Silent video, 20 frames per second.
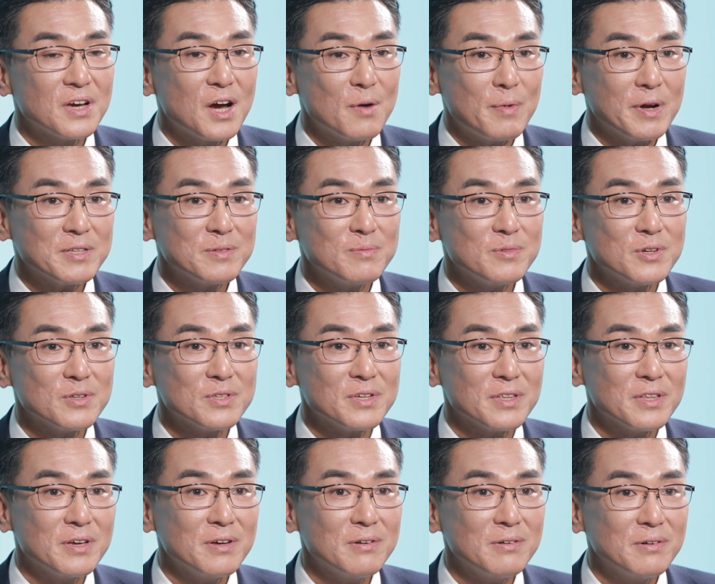제가
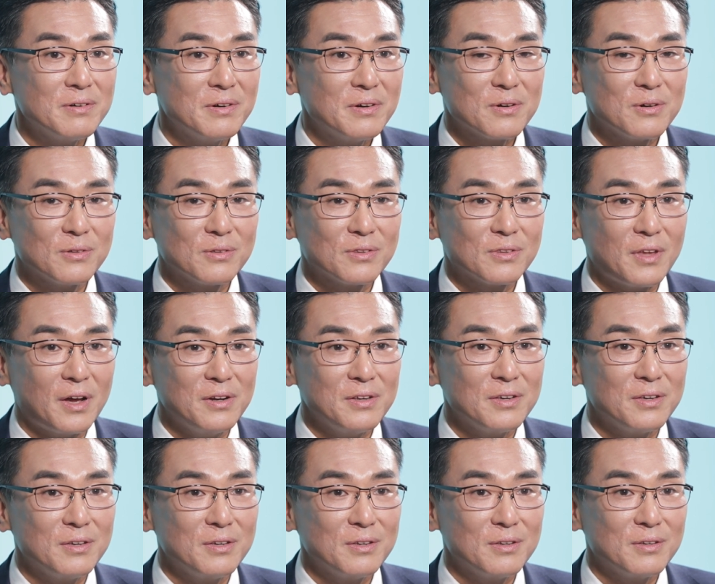말씀드렸잖아요. 그
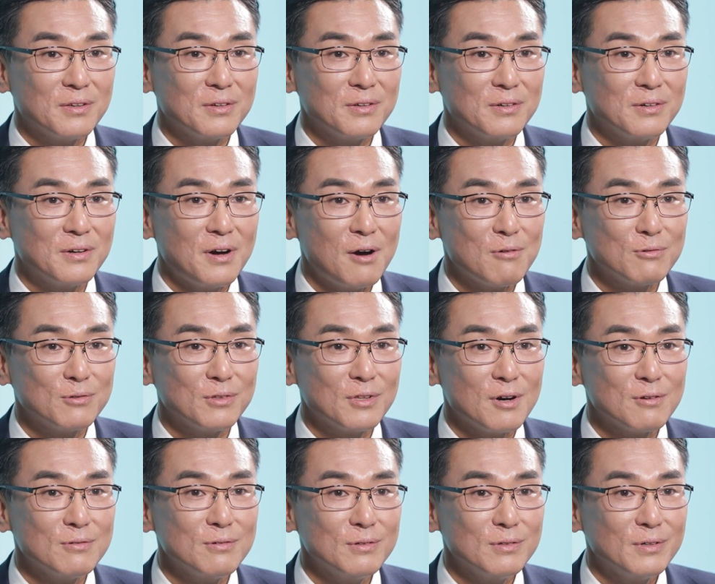달리기 하고
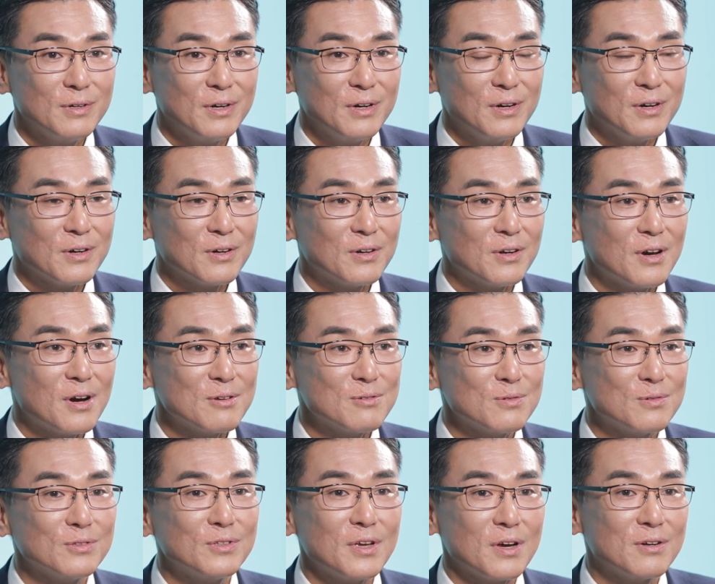있다고?
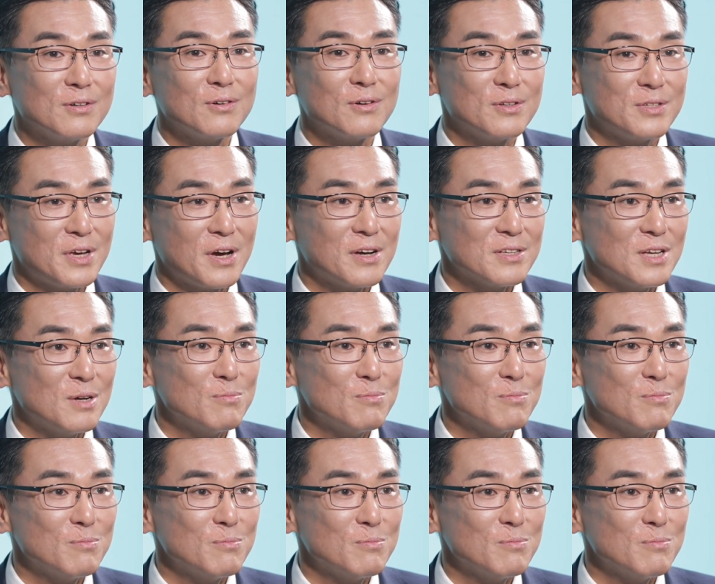그래가지고 그때 그걸 제가